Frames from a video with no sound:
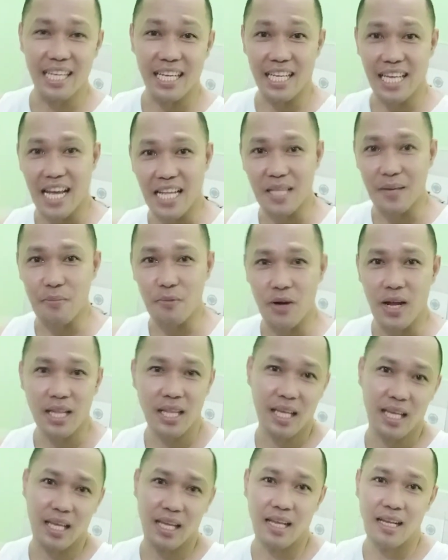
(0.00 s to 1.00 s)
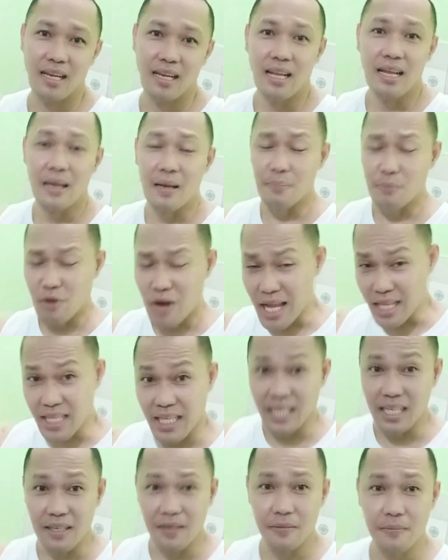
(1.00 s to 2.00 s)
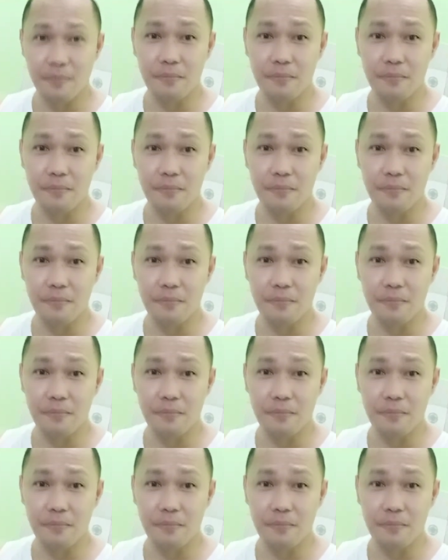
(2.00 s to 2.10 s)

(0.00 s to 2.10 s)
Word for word: Ingatan po natin po natin